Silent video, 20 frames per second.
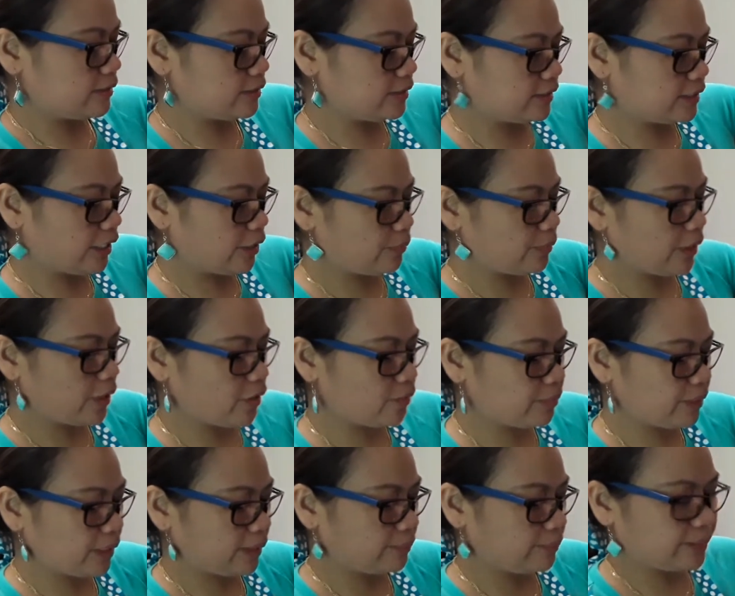tayo
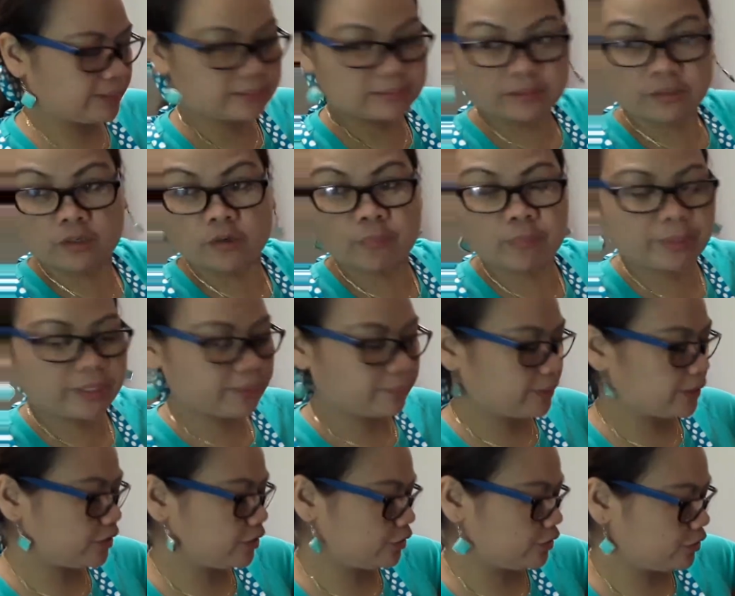maka-open ng band, open naman
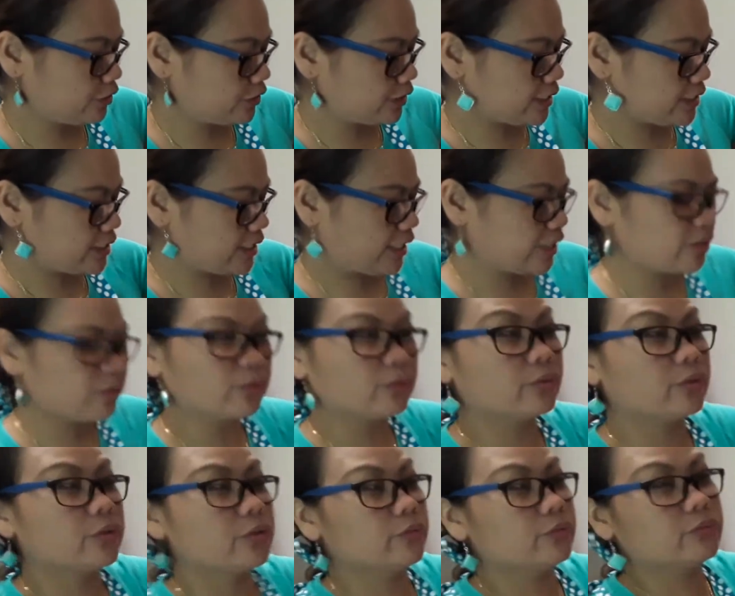yung door. Kasi ayoko
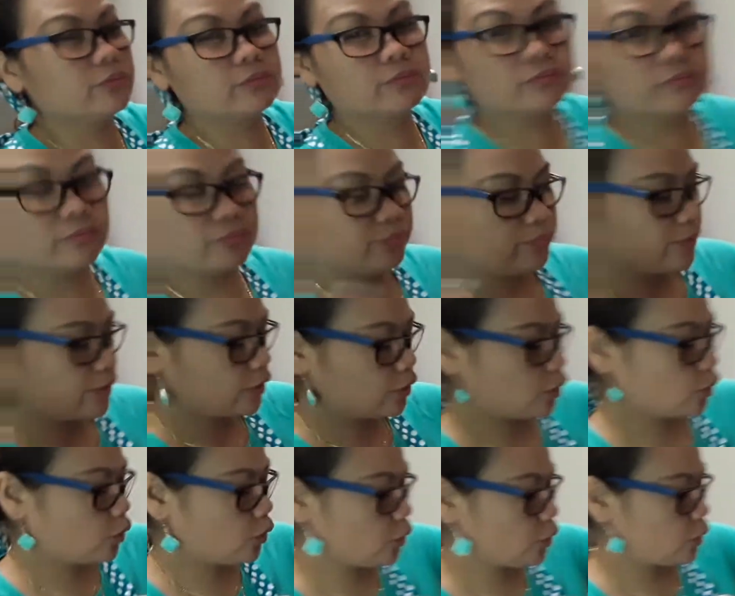yung
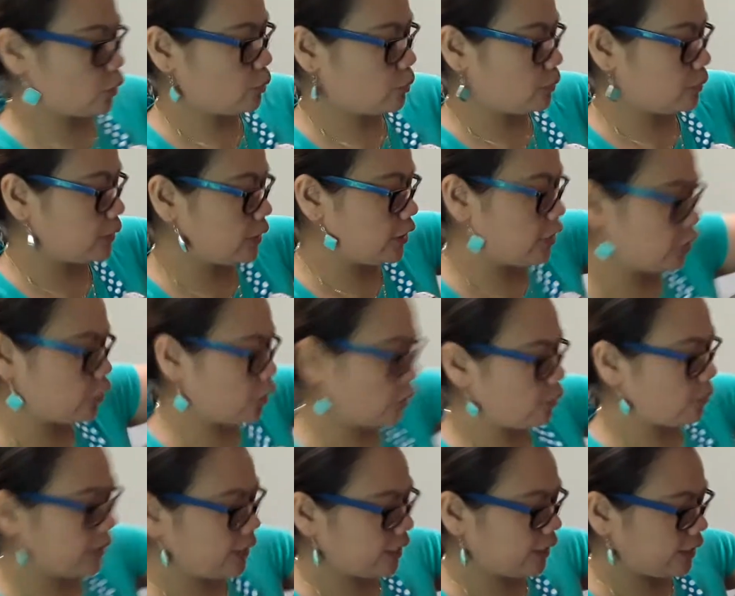tunog. Hindi niyo ako
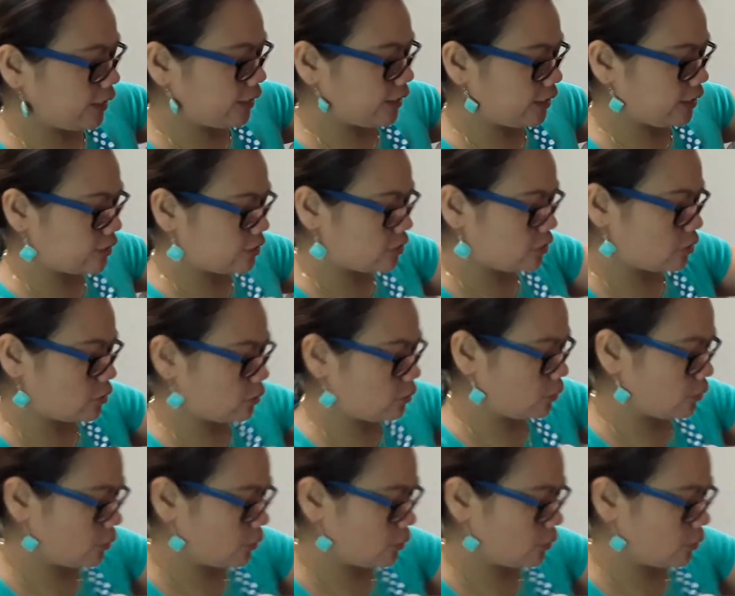maririnig. So,